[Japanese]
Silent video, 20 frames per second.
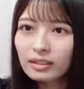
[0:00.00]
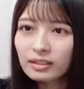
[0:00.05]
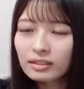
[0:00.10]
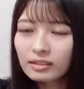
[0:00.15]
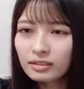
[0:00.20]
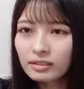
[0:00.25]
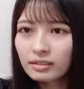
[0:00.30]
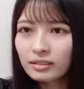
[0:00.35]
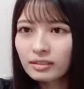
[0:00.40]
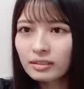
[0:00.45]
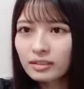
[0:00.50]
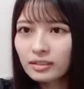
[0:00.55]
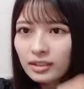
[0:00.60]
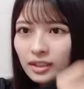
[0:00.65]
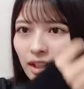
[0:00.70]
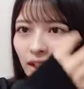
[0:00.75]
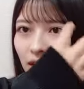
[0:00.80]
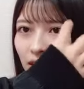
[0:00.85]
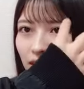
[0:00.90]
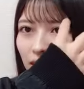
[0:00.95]
うん
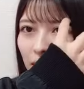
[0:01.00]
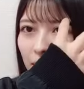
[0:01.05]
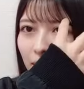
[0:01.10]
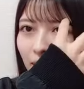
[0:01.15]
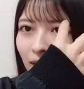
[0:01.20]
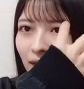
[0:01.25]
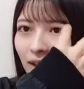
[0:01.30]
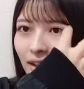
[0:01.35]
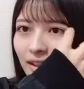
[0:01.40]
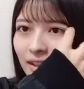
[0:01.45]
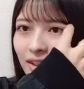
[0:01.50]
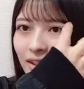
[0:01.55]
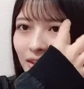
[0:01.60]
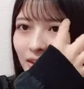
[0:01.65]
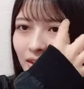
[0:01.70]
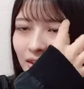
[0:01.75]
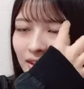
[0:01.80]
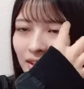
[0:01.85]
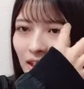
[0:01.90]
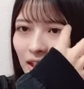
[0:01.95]
でたま
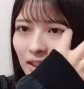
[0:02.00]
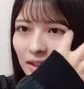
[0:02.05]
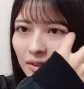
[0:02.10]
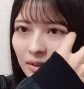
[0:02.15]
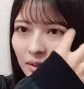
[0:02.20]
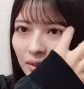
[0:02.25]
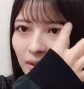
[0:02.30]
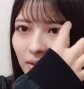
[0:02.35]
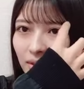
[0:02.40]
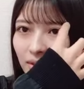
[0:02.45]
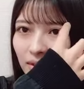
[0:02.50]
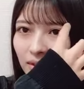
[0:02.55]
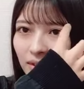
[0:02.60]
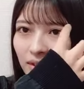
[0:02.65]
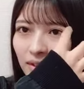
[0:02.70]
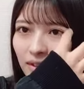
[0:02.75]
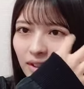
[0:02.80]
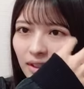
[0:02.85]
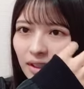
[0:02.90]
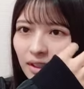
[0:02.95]
に茶色
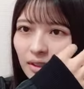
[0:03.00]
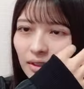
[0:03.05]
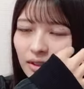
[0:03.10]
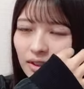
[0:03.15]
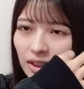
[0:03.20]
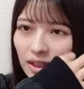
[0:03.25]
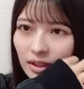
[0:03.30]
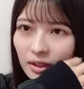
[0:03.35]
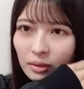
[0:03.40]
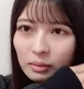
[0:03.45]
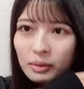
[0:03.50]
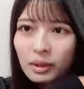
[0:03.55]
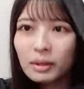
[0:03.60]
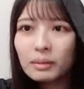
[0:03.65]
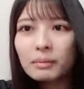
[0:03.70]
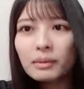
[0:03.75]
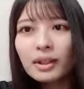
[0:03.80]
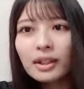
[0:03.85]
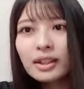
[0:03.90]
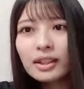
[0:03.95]
だけど茶色もあ
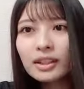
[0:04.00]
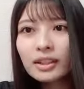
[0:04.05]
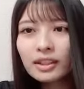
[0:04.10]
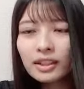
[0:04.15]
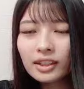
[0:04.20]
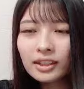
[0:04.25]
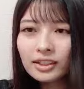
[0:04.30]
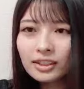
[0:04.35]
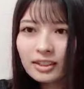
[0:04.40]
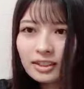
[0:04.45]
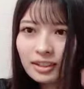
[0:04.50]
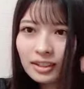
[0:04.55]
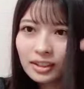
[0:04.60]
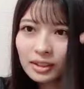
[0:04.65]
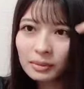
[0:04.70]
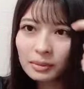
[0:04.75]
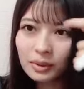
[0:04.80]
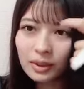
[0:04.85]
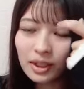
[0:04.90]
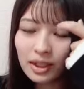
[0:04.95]
んまりレッスン
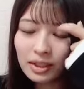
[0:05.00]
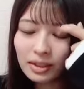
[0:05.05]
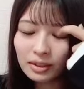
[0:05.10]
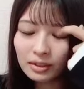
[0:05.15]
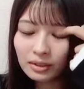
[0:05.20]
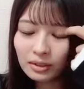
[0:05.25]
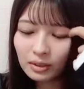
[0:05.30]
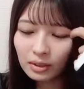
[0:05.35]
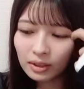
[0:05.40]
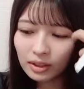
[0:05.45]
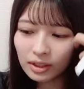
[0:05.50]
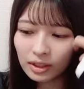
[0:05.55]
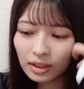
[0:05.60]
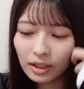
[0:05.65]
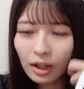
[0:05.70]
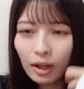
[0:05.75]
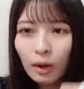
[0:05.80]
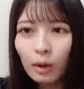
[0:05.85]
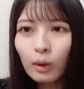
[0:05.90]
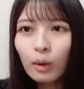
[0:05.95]
着もね本当に
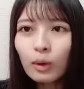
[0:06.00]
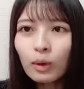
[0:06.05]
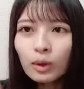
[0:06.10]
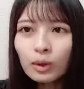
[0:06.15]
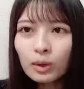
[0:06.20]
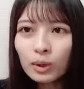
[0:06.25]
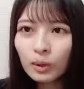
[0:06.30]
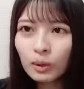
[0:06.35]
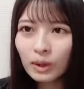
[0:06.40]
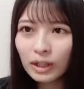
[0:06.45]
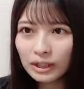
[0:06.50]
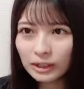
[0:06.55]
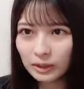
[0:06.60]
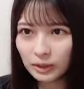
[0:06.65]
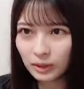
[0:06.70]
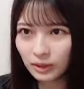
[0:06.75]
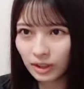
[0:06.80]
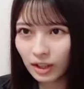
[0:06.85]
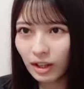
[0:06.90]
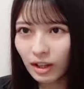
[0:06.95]

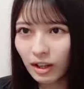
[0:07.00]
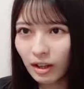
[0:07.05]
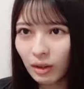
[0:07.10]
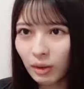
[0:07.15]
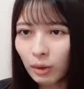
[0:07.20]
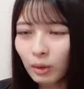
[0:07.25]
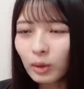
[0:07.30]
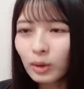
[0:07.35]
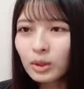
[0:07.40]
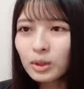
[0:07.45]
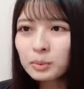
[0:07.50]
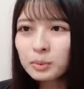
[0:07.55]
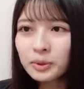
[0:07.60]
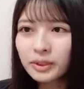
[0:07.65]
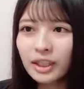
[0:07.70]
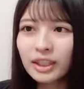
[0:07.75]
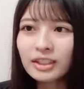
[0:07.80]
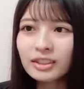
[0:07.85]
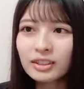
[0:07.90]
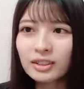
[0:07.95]
オールホワイトとか
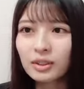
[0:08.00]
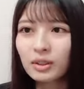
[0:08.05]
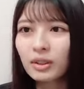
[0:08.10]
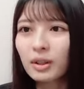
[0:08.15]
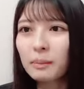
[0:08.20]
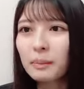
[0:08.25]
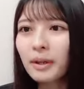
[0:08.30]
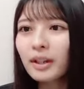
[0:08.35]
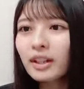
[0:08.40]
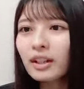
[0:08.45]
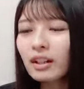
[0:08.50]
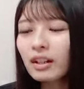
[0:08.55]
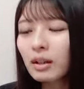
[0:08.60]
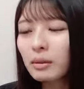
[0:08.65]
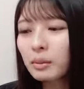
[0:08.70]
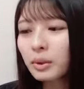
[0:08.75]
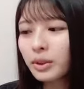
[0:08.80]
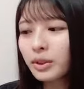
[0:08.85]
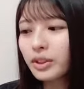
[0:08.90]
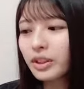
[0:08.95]
オールブラックとかばっかか
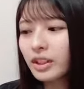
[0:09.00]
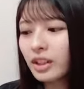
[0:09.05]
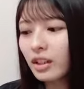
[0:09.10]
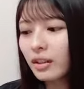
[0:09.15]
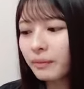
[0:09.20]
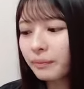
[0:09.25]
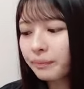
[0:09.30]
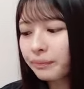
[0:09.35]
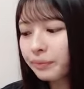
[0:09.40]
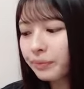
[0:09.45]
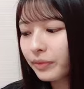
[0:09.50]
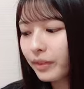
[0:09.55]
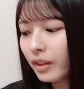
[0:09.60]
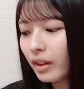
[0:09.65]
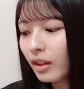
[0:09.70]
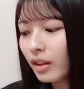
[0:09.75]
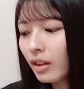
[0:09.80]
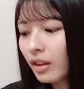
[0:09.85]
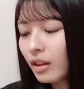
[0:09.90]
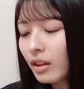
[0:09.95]
もゆりな
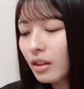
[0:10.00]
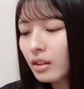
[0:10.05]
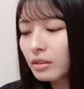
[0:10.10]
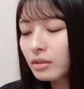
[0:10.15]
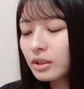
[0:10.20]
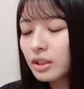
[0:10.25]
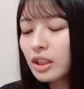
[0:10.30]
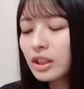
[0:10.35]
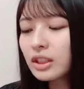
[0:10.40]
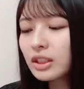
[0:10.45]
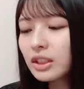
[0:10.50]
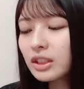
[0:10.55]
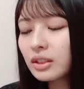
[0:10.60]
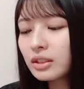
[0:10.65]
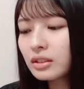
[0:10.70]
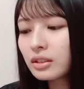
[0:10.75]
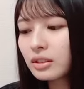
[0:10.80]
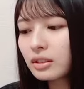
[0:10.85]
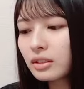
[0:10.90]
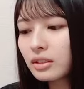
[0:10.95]
全
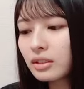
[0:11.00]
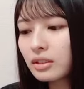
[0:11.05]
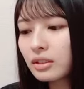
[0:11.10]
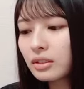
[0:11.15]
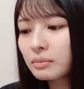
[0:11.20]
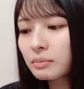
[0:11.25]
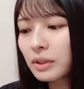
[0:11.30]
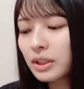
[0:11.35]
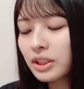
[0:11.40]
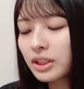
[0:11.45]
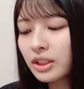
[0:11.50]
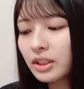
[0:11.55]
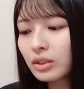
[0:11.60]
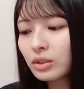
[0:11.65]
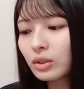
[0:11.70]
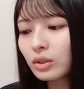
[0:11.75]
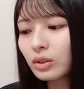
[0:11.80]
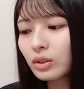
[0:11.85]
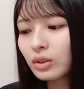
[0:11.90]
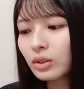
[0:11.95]
身真っ
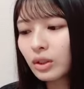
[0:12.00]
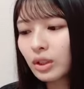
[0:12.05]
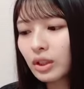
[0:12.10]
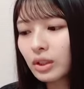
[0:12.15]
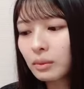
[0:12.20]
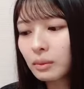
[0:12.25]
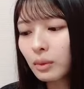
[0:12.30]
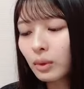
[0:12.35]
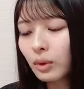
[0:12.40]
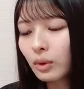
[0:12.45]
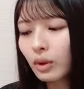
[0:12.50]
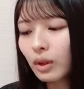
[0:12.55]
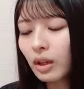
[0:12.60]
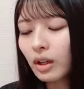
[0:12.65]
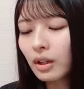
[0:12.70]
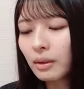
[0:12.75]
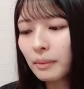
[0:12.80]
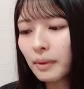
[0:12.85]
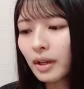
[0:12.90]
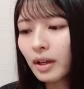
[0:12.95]
白の時もあ
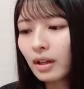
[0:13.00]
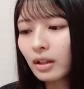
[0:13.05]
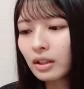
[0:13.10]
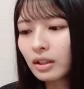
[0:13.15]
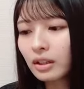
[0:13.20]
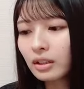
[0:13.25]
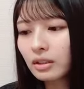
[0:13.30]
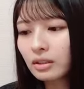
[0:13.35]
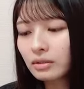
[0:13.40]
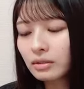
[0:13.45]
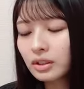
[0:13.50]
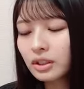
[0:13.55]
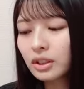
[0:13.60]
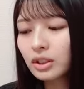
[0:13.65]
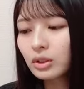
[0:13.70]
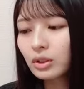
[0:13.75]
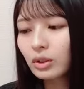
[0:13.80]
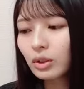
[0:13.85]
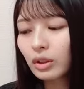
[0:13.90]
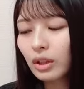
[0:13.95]
れば
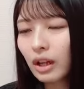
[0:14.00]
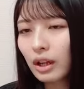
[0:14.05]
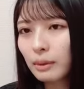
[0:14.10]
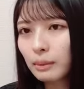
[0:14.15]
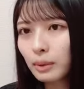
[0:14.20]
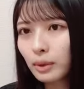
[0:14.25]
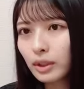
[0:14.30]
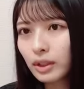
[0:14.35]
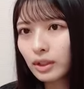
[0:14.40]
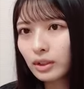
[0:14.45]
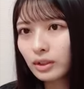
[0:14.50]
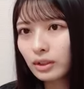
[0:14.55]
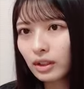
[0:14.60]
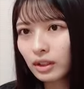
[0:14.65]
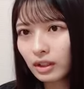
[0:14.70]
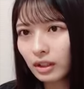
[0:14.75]
白とかアイボリーとか